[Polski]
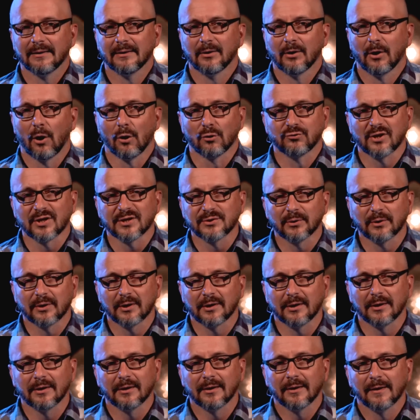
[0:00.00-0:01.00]
Od czasu,
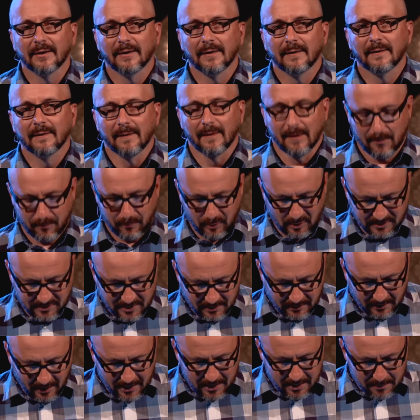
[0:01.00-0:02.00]
kiedy
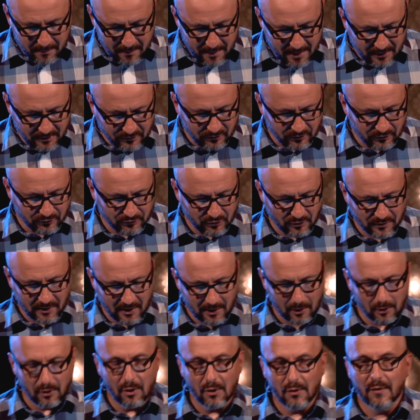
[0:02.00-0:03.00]
piosenka Imagine Johna
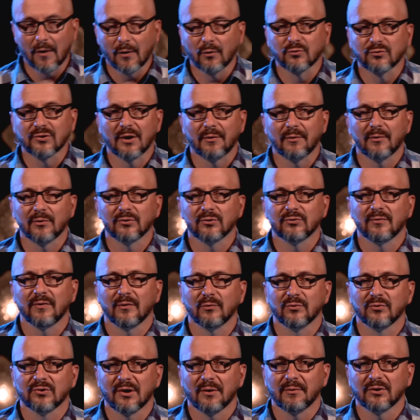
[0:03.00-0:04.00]
Lennona ujrzała,
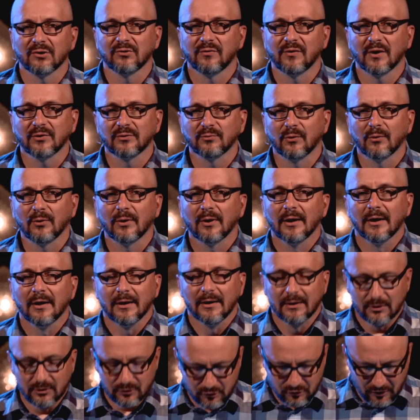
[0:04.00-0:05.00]
ujrzała światło
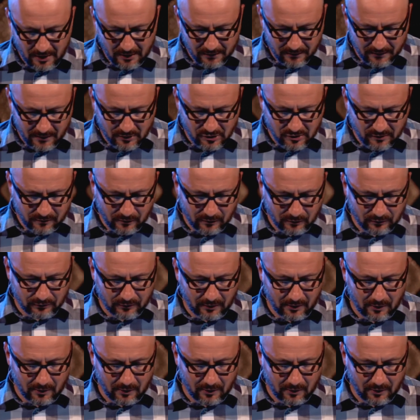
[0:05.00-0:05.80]
dzienne 9